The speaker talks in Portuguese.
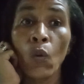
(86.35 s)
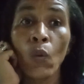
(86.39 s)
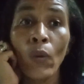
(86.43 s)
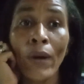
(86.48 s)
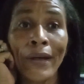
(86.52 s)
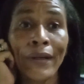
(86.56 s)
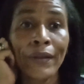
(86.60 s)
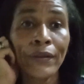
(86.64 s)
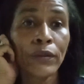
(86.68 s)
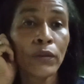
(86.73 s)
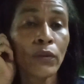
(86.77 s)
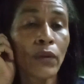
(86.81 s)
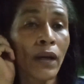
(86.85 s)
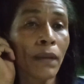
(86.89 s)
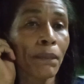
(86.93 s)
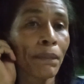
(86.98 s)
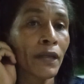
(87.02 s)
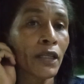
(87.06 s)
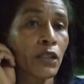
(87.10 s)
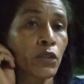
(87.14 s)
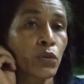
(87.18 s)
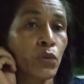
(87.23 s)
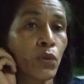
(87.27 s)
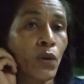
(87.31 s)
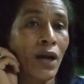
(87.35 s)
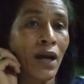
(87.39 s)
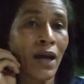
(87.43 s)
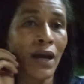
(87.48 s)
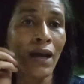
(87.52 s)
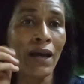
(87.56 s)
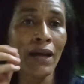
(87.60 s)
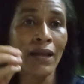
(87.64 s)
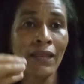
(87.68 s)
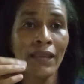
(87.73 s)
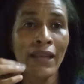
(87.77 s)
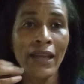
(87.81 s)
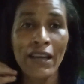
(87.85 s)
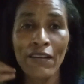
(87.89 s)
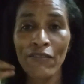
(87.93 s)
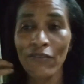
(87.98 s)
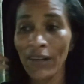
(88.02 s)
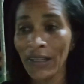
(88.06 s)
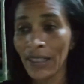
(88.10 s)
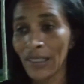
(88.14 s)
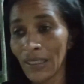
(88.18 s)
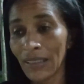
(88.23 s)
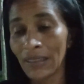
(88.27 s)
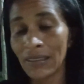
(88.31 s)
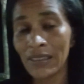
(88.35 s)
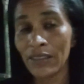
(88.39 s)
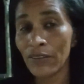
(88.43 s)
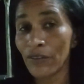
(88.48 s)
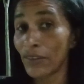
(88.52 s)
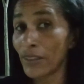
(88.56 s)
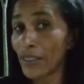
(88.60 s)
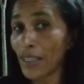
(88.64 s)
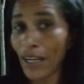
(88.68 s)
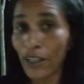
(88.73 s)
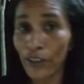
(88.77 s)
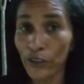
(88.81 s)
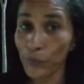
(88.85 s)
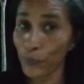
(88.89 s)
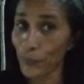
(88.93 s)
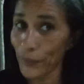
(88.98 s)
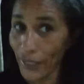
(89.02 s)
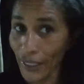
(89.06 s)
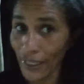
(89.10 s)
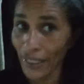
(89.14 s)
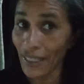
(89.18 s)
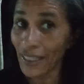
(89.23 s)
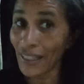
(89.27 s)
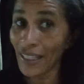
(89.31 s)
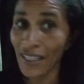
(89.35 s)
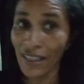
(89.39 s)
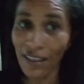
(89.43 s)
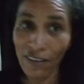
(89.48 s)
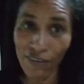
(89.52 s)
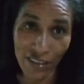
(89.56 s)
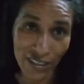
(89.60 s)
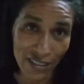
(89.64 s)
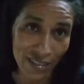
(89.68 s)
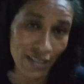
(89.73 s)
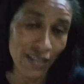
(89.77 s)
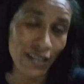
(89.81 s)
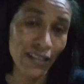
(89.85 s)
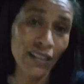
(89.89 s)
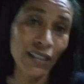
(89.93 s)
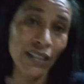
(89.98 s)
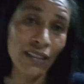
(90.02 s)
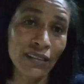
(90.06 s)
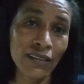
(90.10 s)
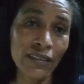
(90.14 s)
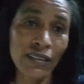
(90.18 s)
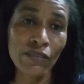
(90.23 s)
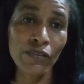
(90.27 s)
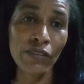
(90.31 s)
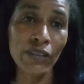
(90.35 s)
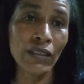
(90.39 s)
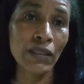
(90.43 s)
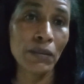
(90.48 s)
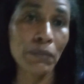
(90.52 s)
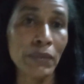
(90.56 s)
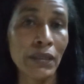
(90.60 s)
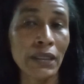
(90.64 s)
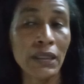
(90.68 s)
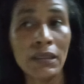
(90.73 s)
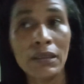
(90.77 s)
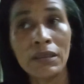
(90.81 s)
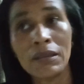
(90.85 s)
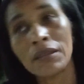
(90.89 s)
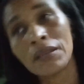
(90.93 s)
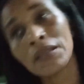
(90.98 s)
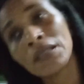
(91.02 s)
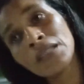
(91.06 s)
quando a pessoa leva agressividade para ela, ela vai ser agressiva uhum. também.